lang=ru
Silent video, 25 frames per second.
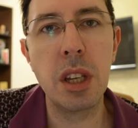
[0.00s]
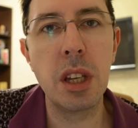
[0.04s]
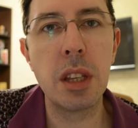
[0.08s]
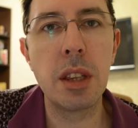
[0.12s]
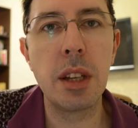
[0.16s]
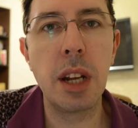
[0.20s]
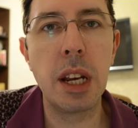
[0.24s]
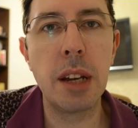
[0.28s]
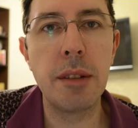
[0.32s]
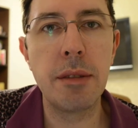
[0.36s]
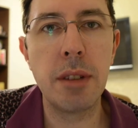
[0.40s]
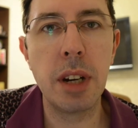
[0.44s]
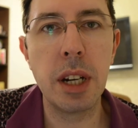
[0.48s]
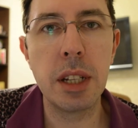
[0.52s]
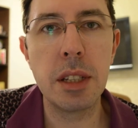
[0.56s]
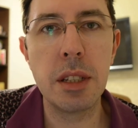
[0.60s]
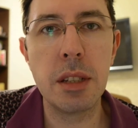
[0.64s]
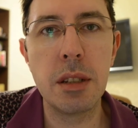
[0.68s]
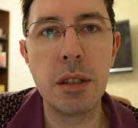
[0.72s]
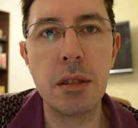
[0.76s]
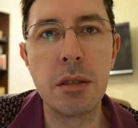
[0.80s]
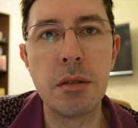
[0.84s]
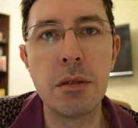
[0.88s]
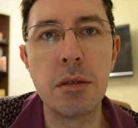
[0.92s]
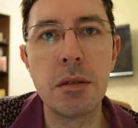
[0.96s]
доливать
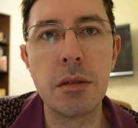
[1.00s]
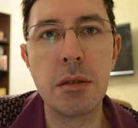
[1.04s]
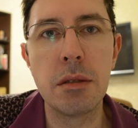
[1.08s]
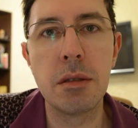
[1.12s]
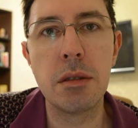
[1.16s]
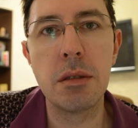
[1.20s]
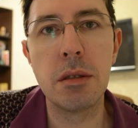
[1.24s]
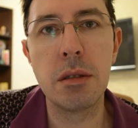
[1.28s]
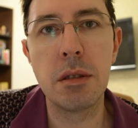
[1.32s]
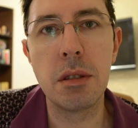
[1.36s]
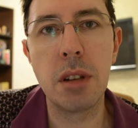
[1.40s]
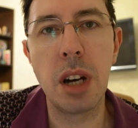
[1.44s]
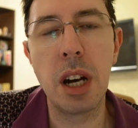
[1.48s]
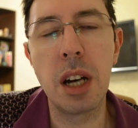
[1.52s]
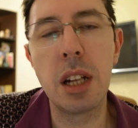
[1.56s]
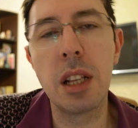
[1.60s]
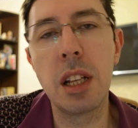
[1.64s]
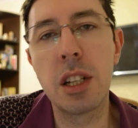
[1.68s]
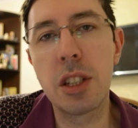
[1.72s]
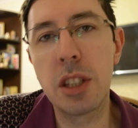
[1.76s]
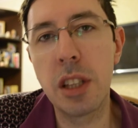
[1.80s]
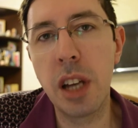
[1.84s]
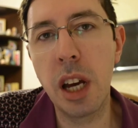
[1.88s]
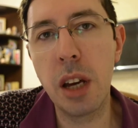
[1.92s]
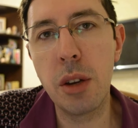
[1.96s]

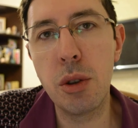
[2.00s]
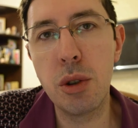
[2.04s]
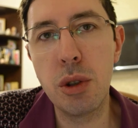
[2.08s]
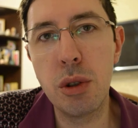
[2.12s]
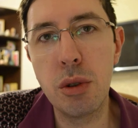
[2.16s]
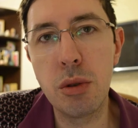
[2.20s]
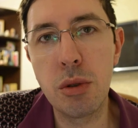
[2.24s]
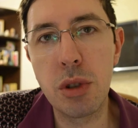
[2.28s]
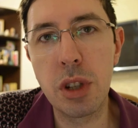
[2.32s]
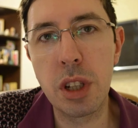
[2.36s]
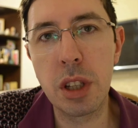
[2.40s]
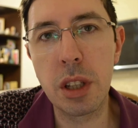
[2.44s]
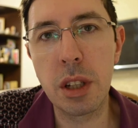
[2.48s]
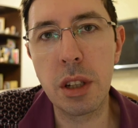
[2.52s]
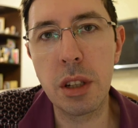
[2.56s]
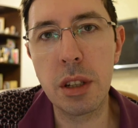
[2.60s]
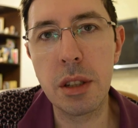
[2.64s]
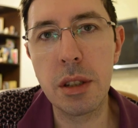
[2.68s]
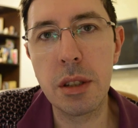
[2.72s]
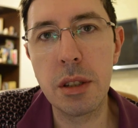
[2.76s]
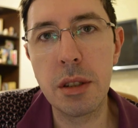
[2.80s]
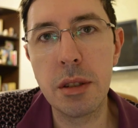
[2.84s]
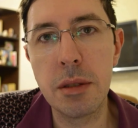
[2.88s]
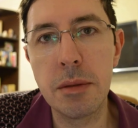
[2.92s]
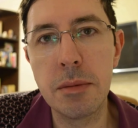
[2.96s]
охлаждающую
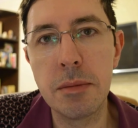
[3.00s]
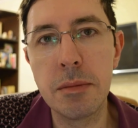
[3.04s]
жидкость,